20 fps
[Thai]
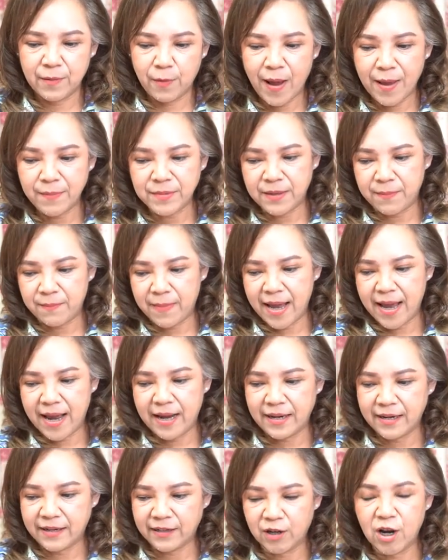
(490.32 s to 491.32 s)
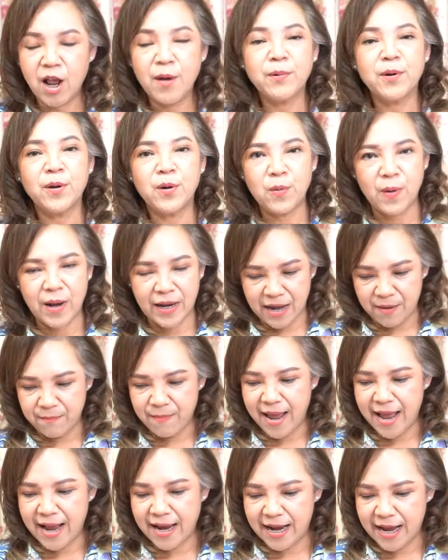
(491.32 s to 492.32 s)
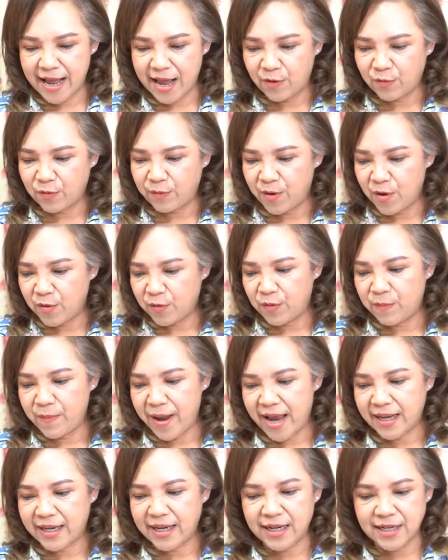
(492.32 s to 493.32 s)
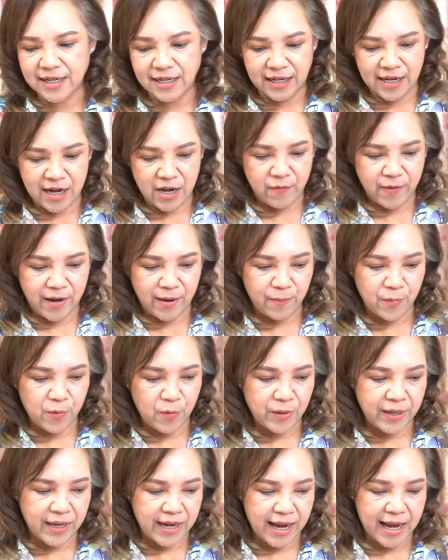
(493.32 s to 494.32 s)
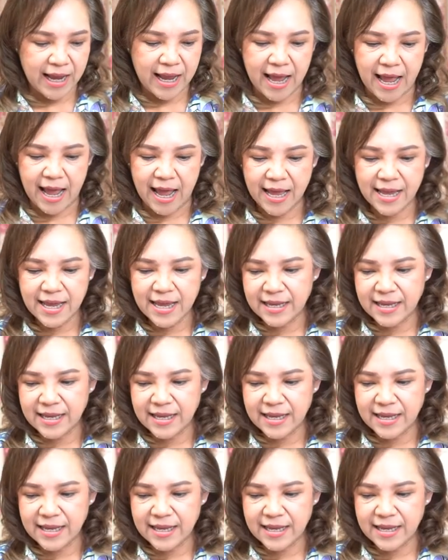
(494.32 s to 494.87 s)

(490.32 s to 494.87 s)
ความสัมพันธ์ครอบครัวกันบ้างค่ะคุณพ่อคุณแม่ที่เกิดในวันพุธนะคะ